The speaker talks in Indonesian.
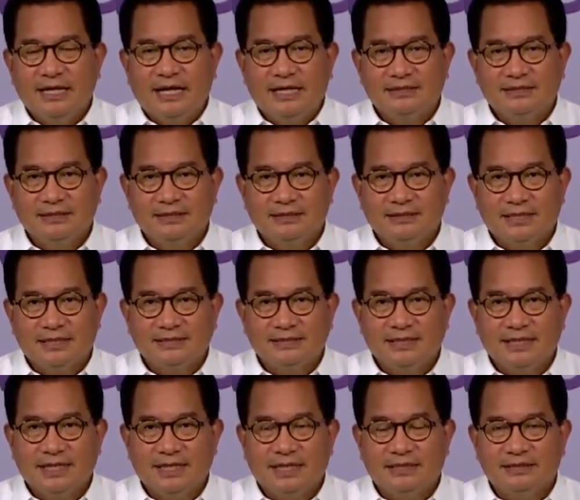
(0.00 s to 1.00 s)
hasil tes
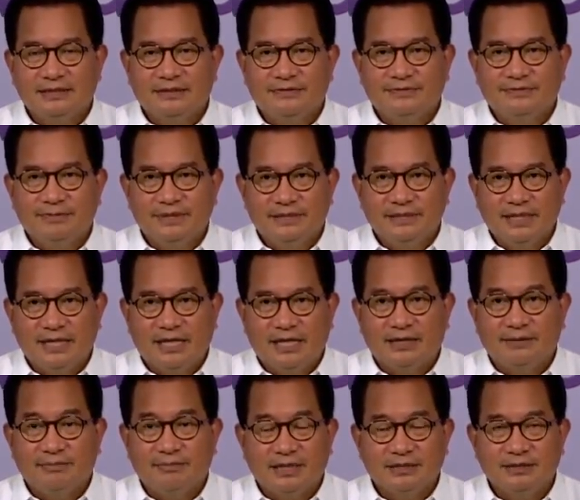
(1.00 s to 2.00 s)
negatif
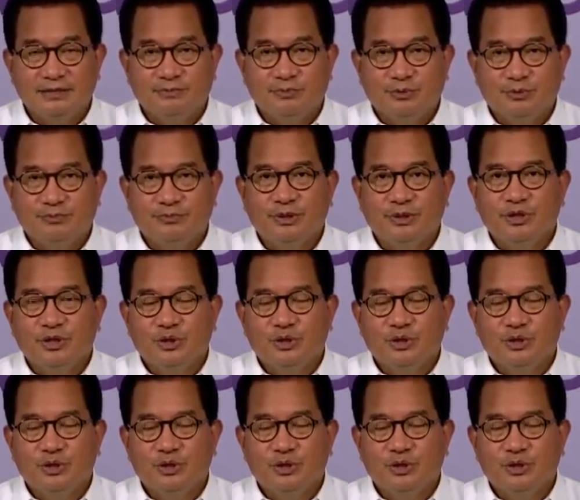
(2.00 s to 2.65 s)
PCR maksimum